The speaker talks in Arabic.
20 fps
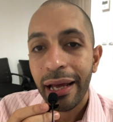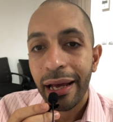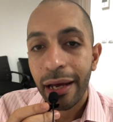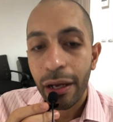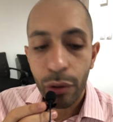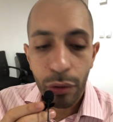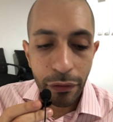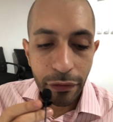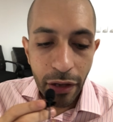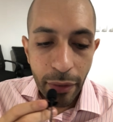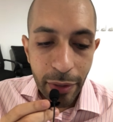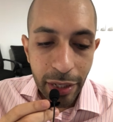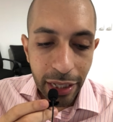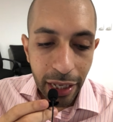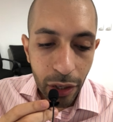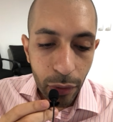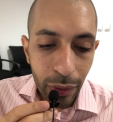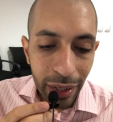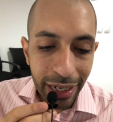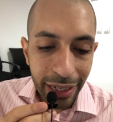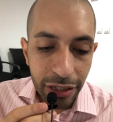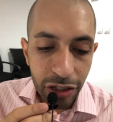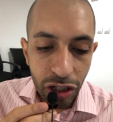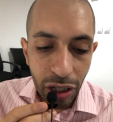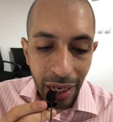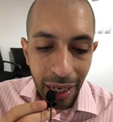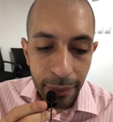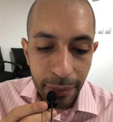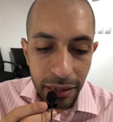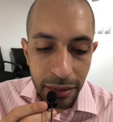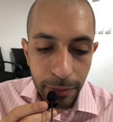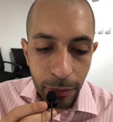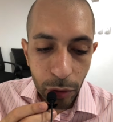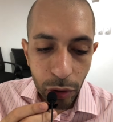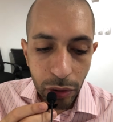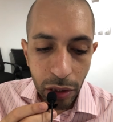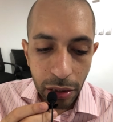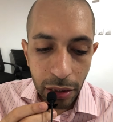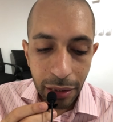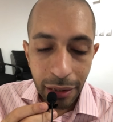قالوا لي في جامعه حلوان هتشيل خمس
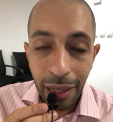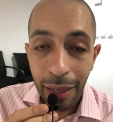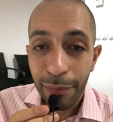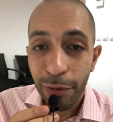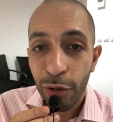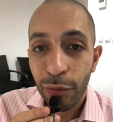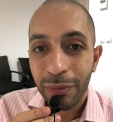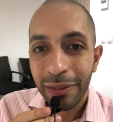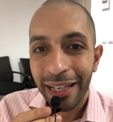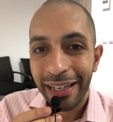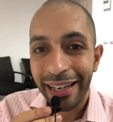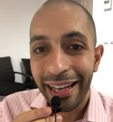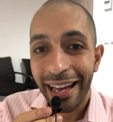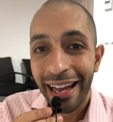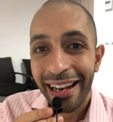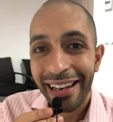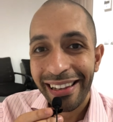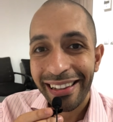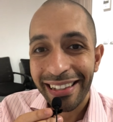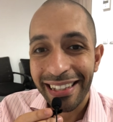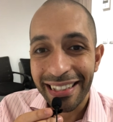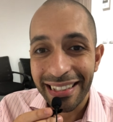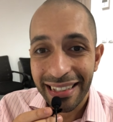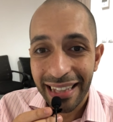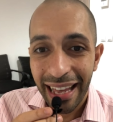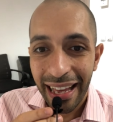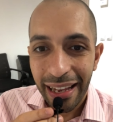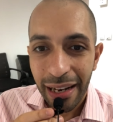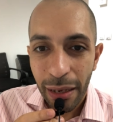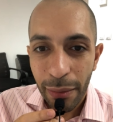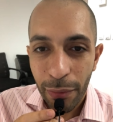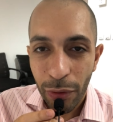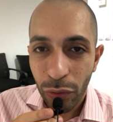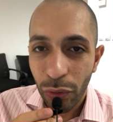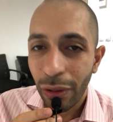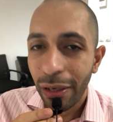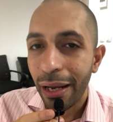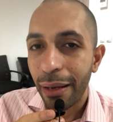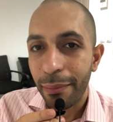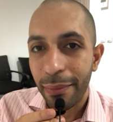مواد وتطلع بيهم تانية هل تستاهل
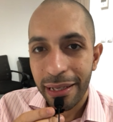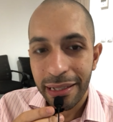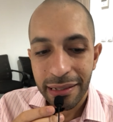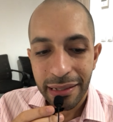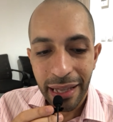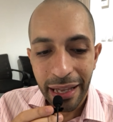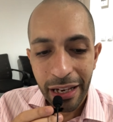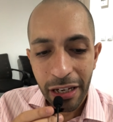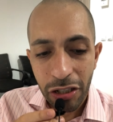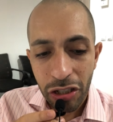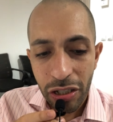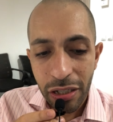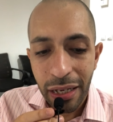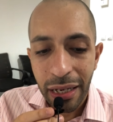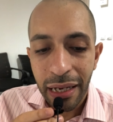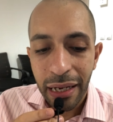الموضوع لا ما يستاهلش